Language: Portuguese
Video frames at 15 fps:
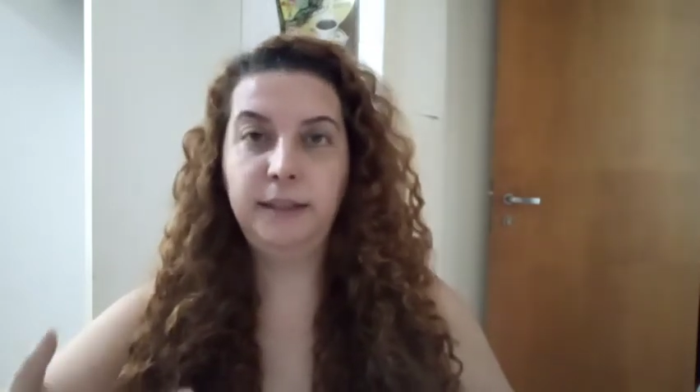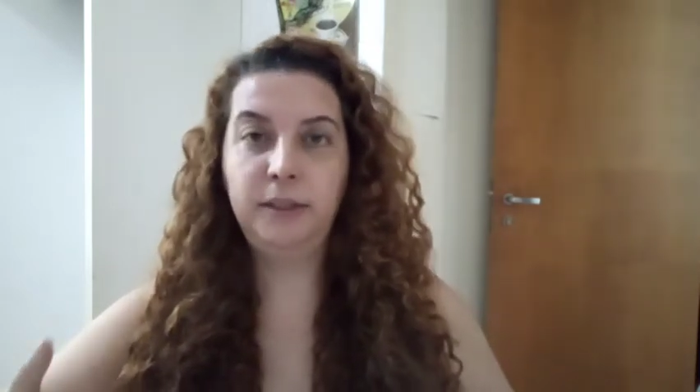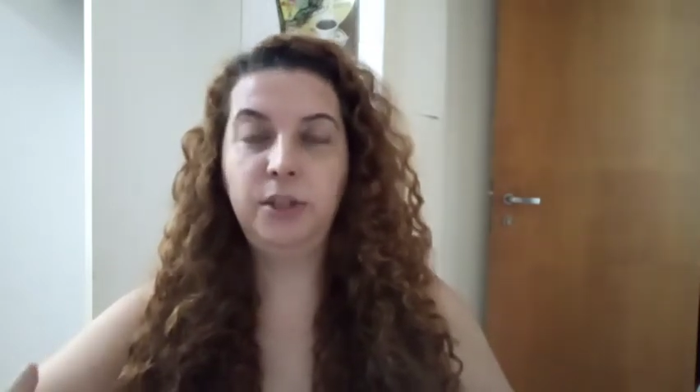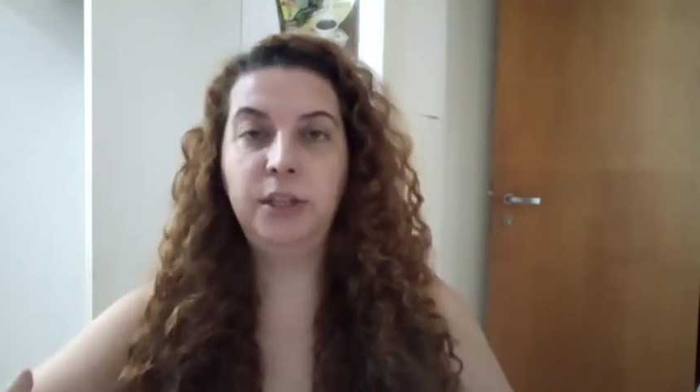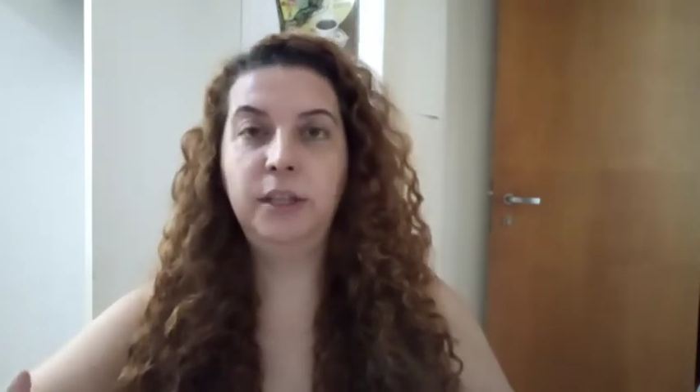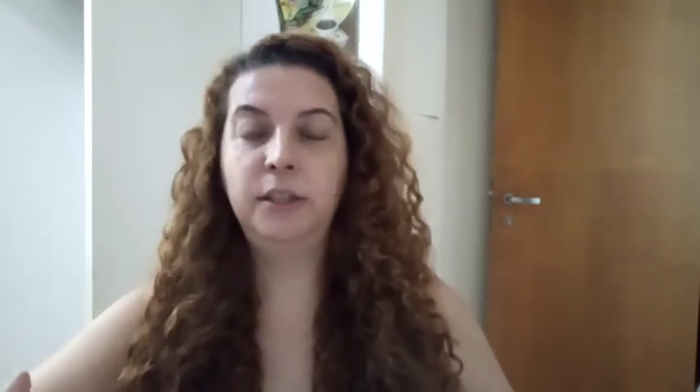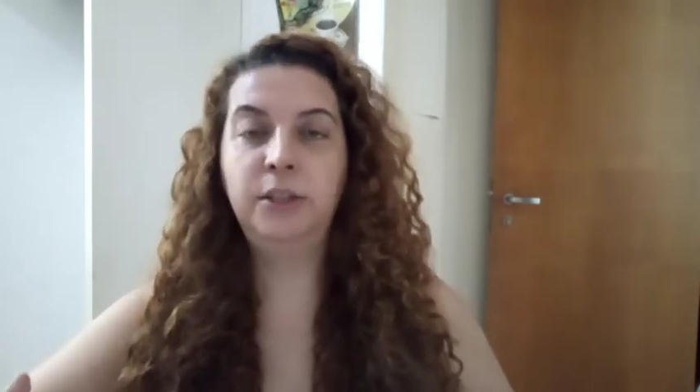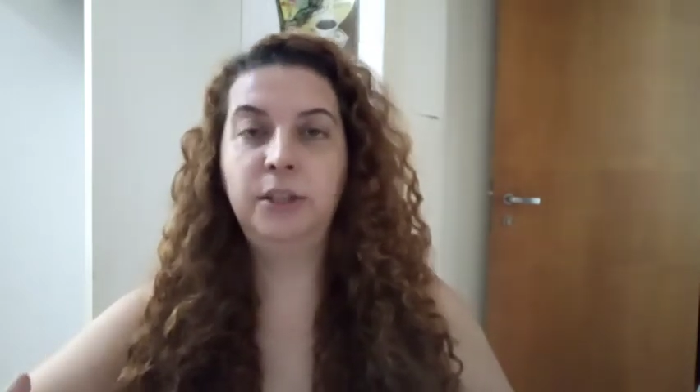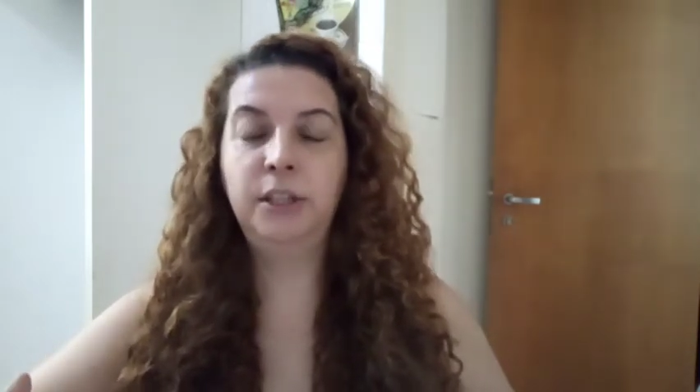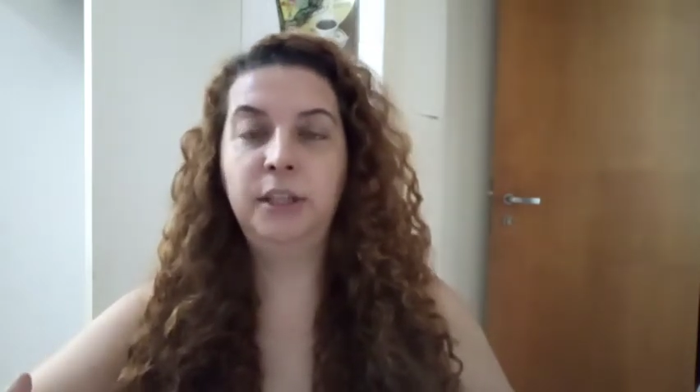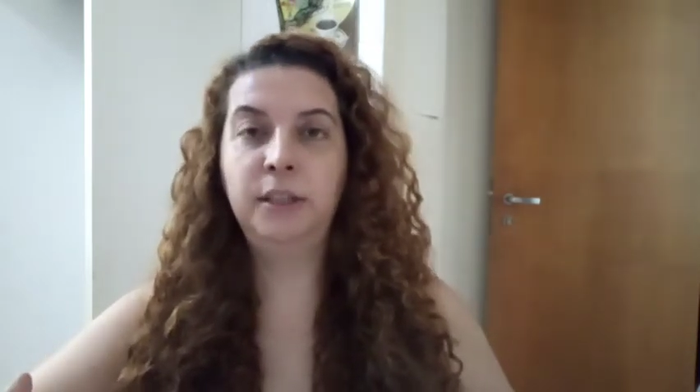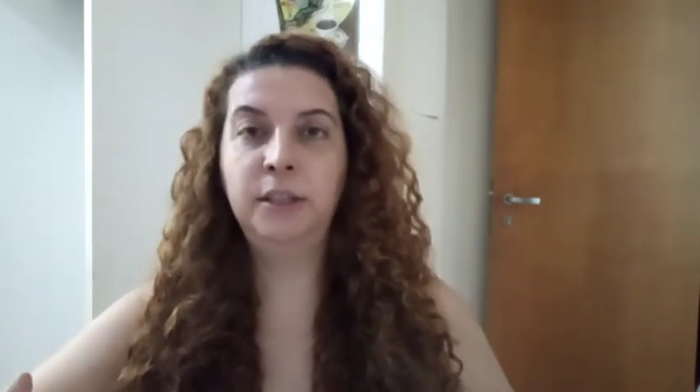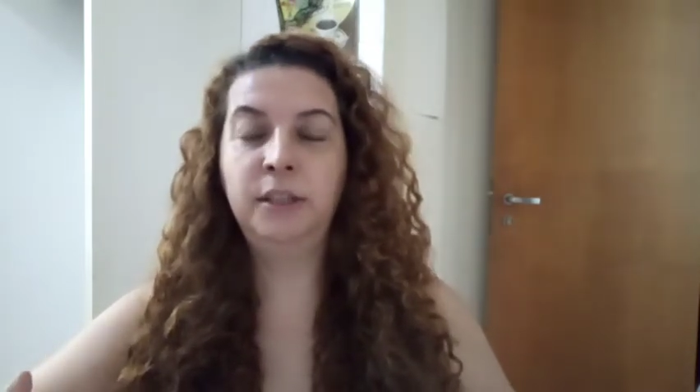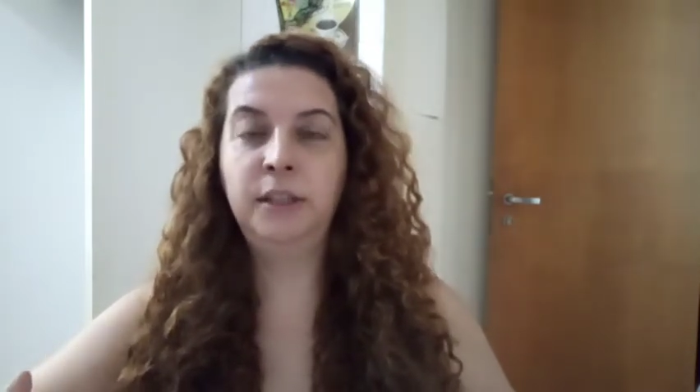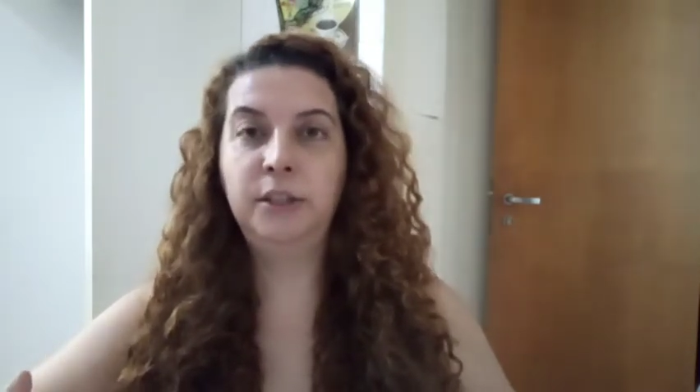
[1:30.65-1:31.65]
da,
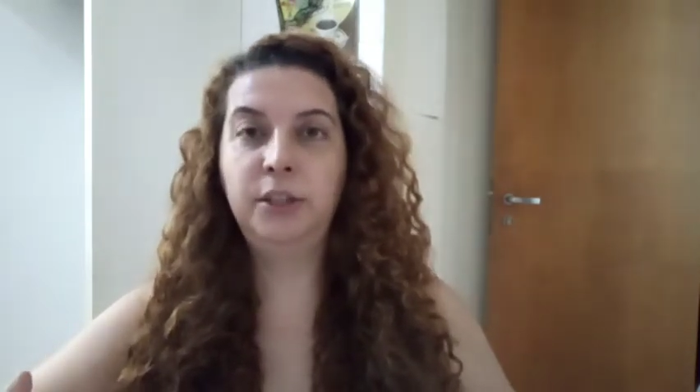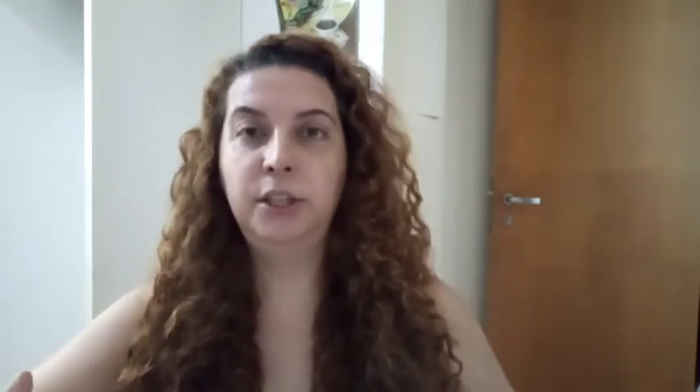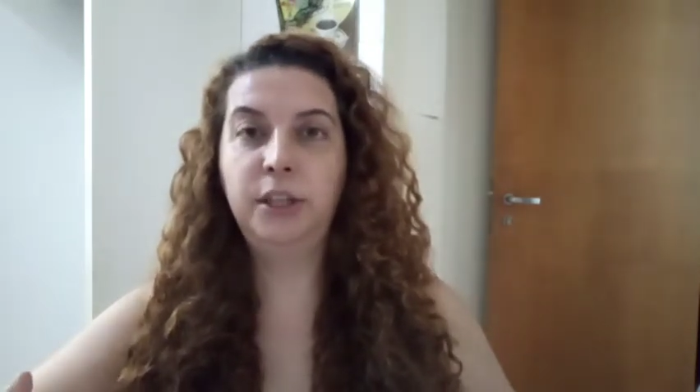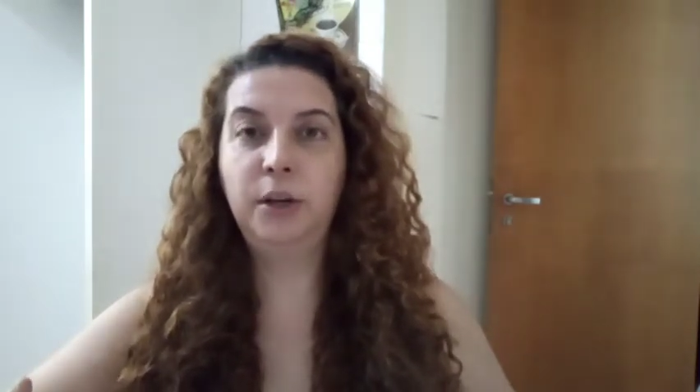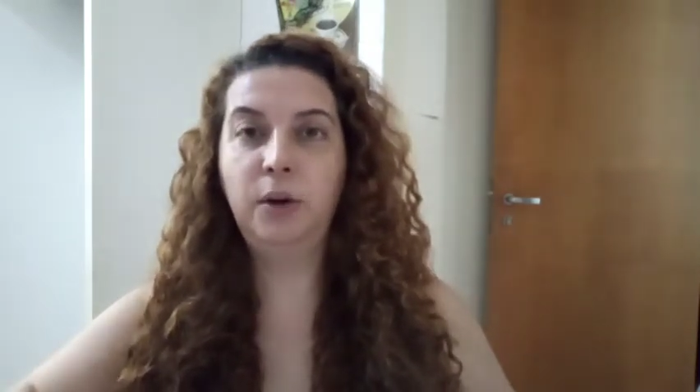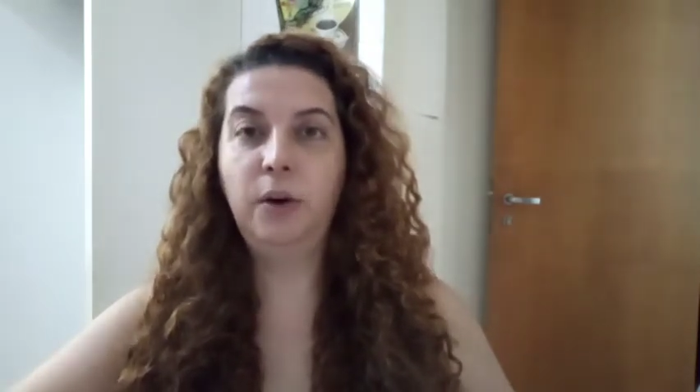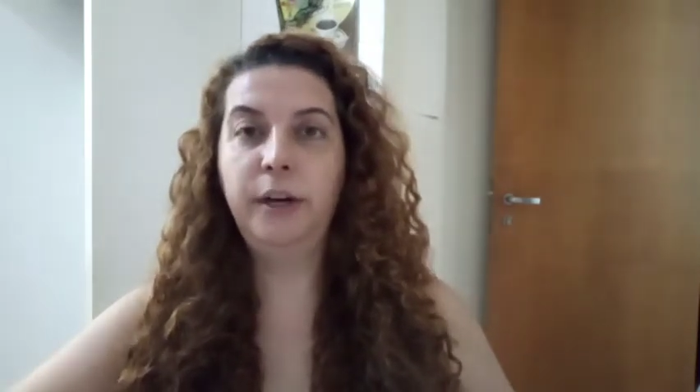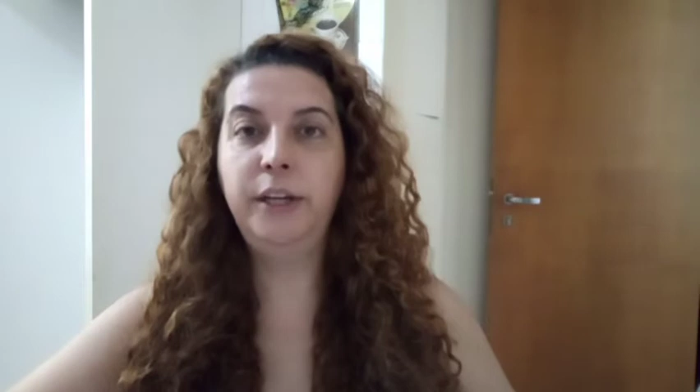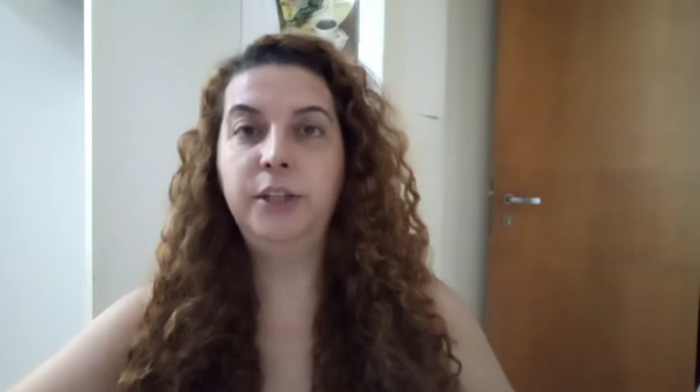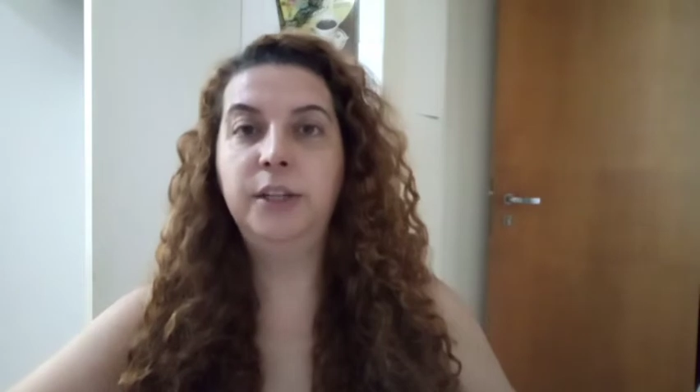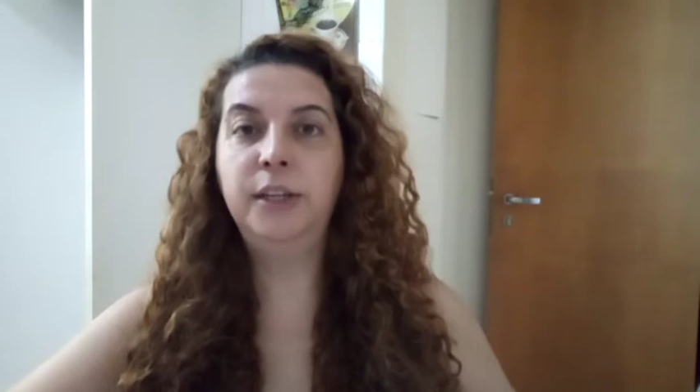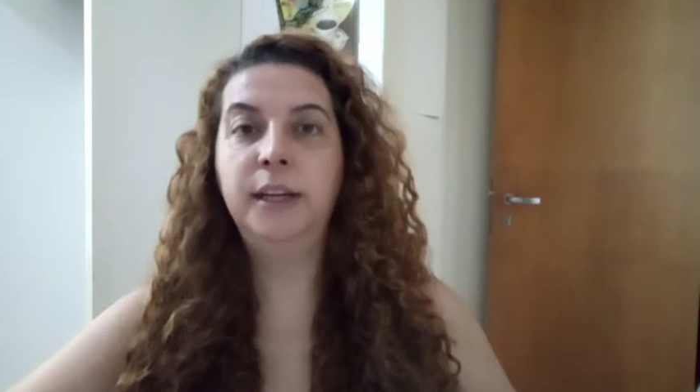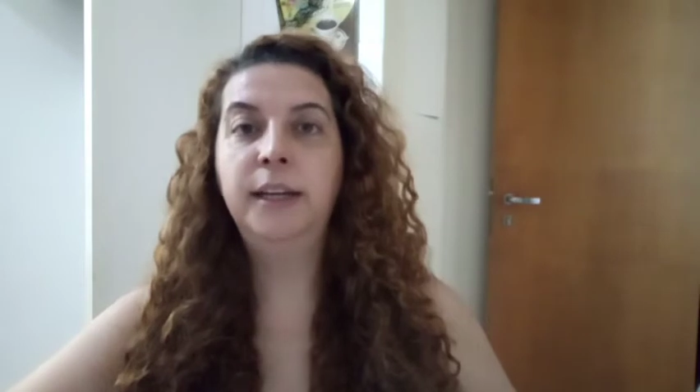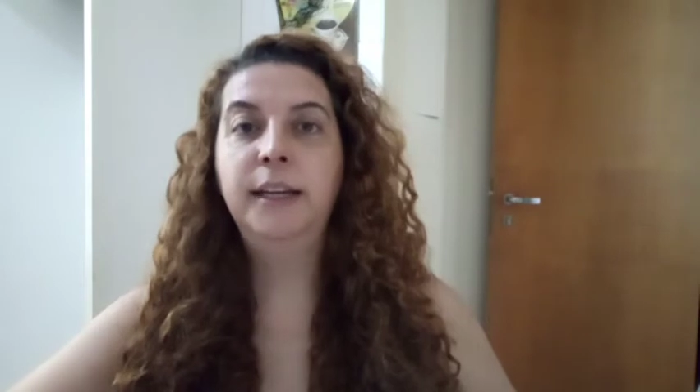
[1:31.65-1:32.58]
da tireoide,